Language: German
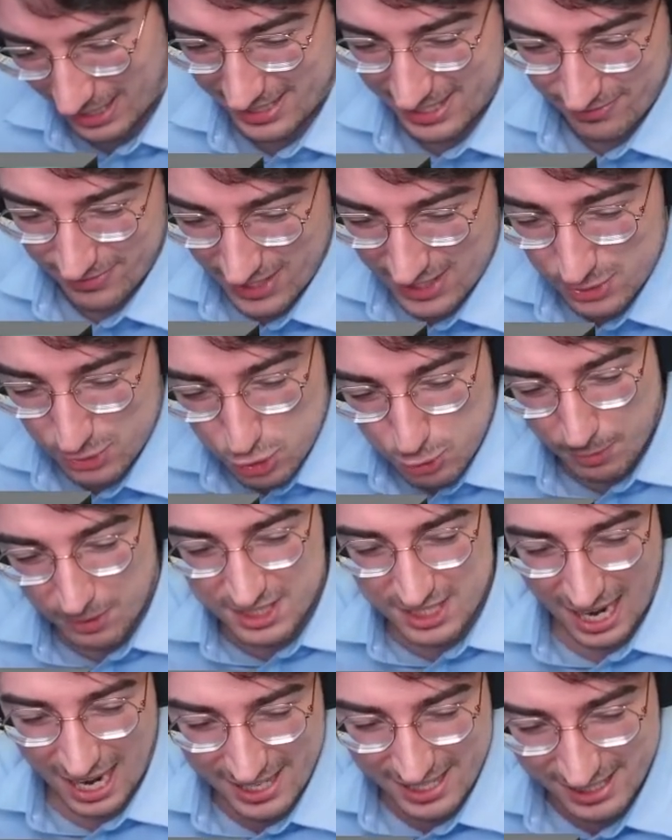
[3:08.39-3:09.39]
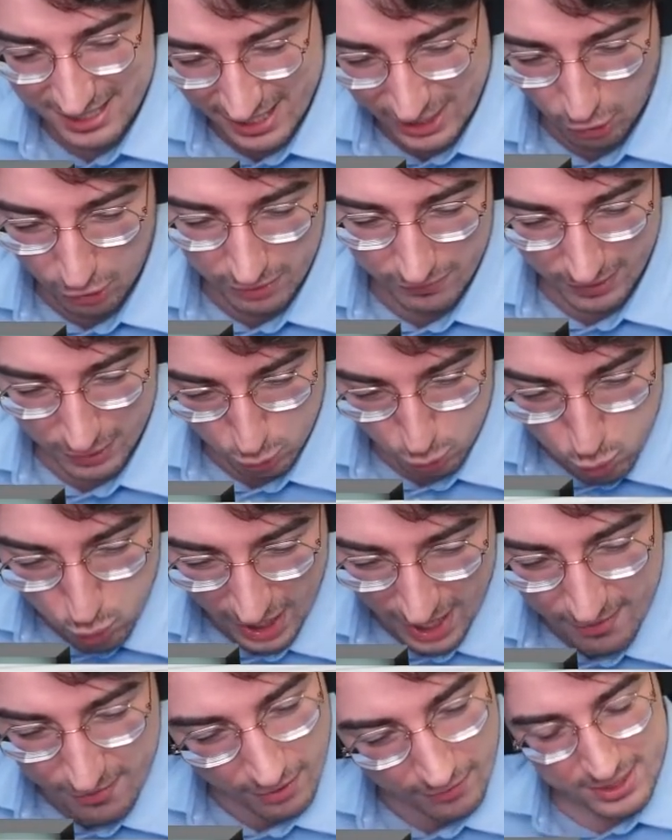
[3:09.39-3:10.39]
Die war so eine spontane Idee, Olli, weil du
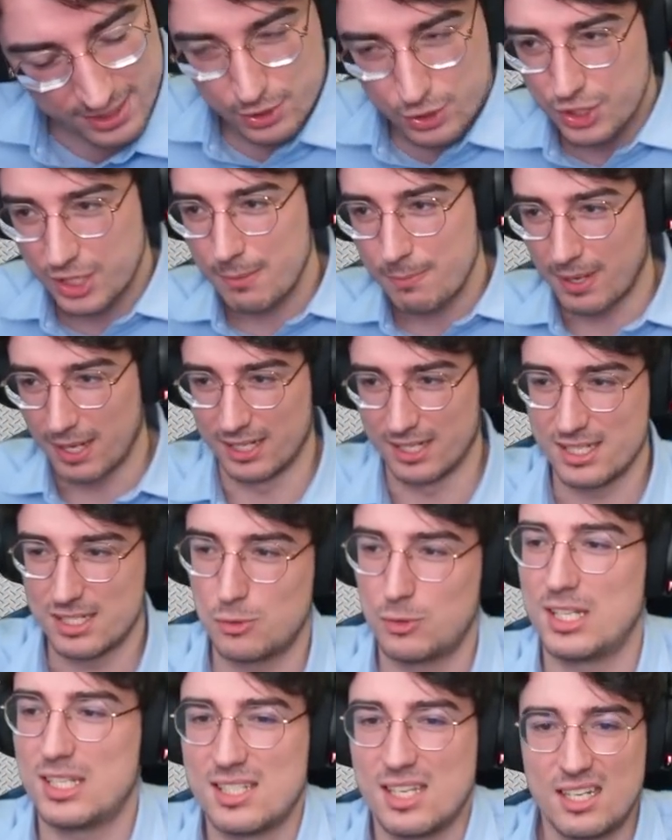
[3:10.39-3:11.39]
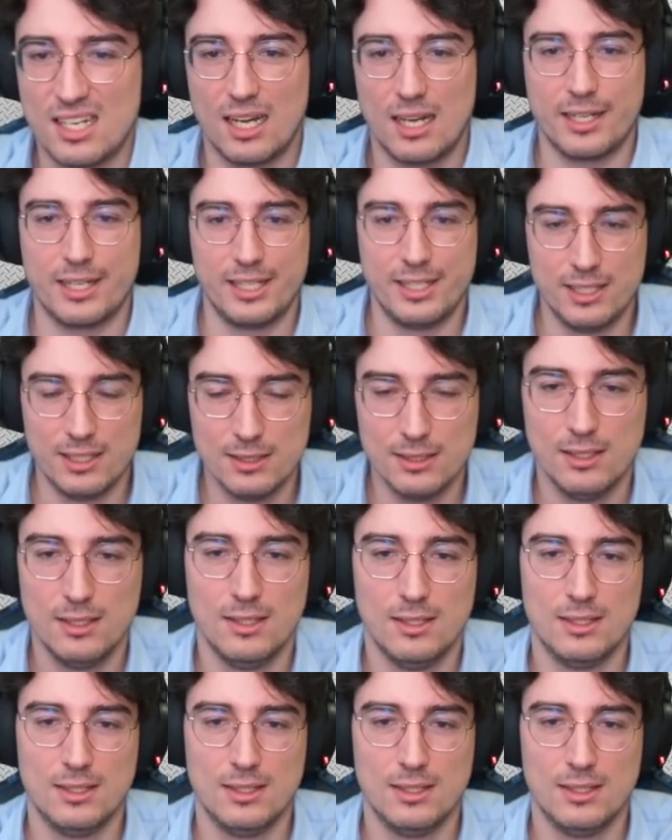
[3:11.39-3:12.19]
einfach was geschrieben hattest und jetzt seid ihr alle hier. Ja.